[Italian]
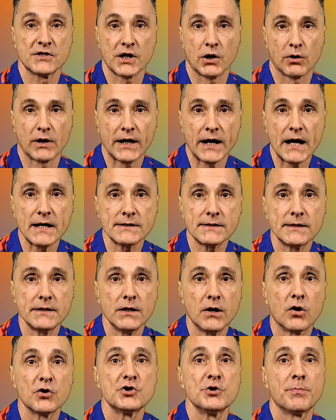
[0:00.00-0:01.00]
Ciao
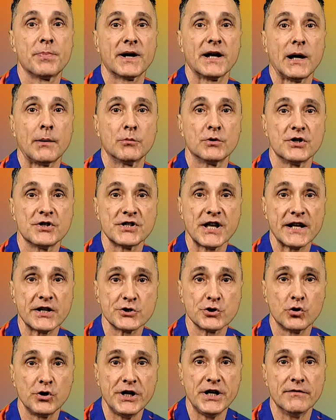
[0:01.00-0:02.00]
ragazzi, oggi parliamo di
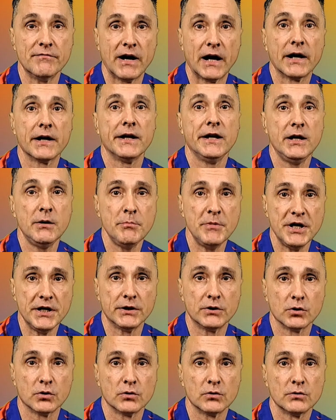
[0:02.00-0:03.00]
Sergio Oliva, il
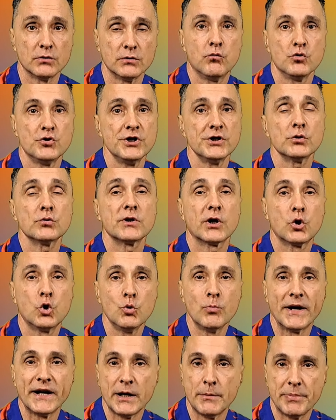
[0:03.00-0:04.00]
mito. Fuggito da
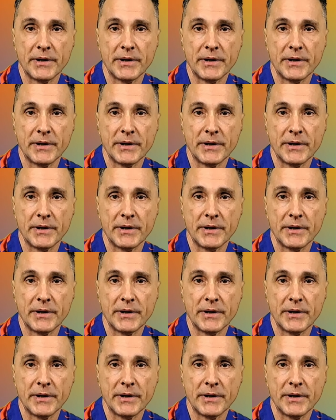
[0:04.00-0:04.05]
Cuba nei